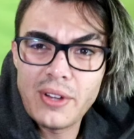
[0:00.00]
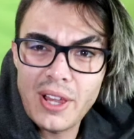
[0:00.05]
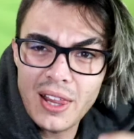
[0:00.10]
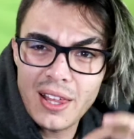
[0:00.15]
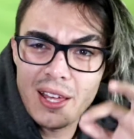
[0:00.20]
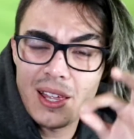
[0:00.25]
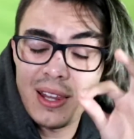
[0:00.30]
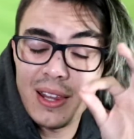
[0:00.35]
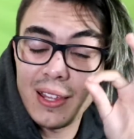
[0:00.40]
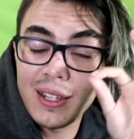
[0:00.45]

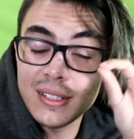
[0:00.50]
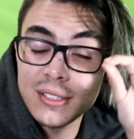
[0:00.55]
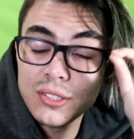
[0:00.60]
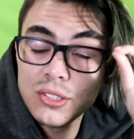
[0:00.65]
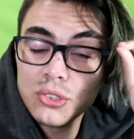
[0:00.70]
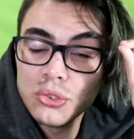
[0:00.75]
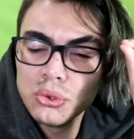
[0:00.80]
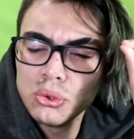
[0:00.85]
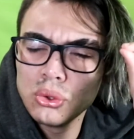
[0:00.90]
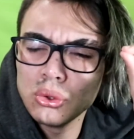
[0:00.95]
Fala galera,
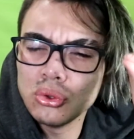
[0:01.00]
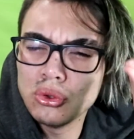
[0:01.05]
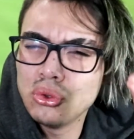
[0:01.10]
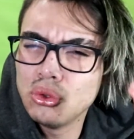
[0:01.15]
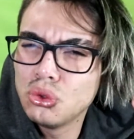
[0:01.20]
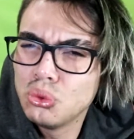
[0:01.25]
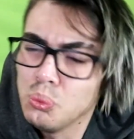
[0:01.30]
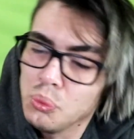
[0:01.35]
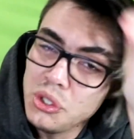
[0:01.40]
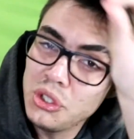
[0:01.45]
sejam
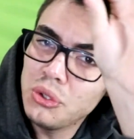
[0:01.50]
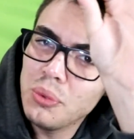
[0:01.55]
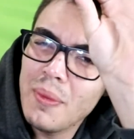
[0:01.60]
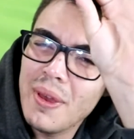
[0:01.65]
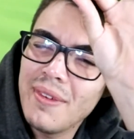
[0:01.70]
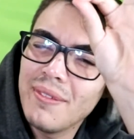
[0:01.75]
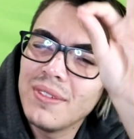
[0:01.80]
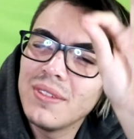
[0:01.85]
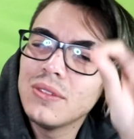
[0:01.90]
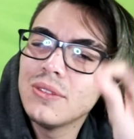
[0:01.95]
todos muito
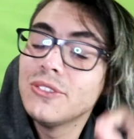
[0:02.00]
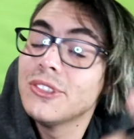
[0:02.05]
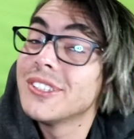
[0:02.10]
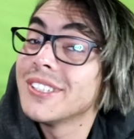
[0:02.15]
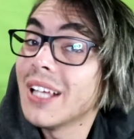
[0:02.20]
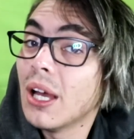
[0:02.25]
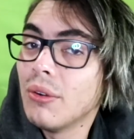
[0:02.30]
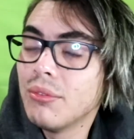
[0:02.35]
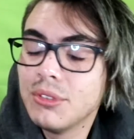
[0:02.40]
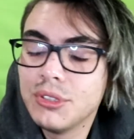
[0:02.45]

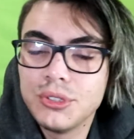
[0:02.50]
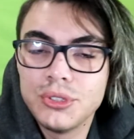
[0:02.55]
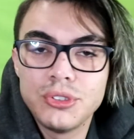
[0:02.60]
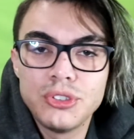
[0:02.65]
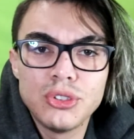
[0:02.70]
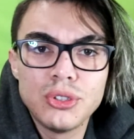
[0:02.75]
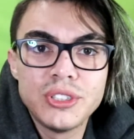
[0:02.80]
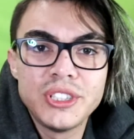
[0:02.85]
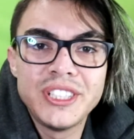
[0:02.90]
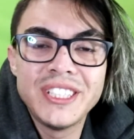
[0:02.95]
bem-vindos ao vídeo
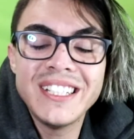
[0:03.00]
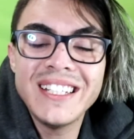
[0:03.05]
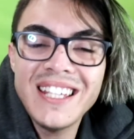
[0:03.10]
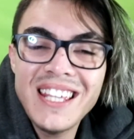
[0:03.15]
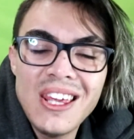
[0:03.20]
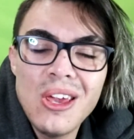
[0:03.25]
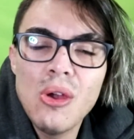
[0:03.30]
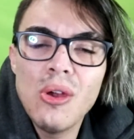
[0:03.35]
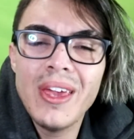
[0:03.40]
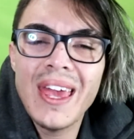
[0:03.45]
de hoje
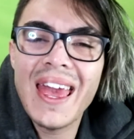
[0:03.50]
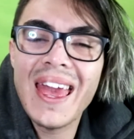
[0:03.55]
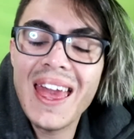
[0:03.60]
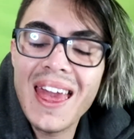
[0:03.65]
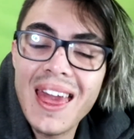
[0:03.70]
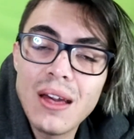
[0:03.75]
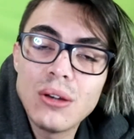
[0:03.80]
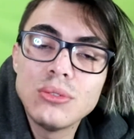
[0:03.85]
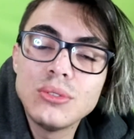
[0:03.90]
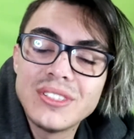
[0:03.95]
e
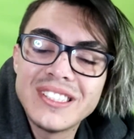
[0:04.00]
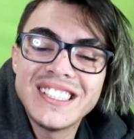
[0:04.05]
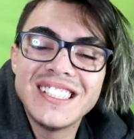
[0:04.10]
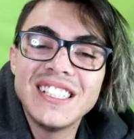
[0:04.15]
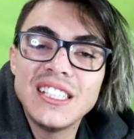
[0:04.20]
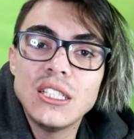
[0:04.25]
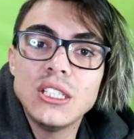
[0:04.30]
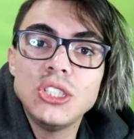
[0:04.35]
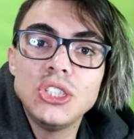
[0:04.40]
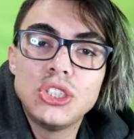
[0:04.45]
é o
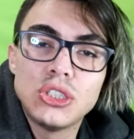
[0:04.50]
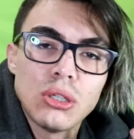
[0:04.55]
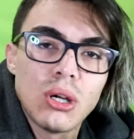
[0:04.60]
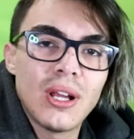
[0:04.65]
seguinte,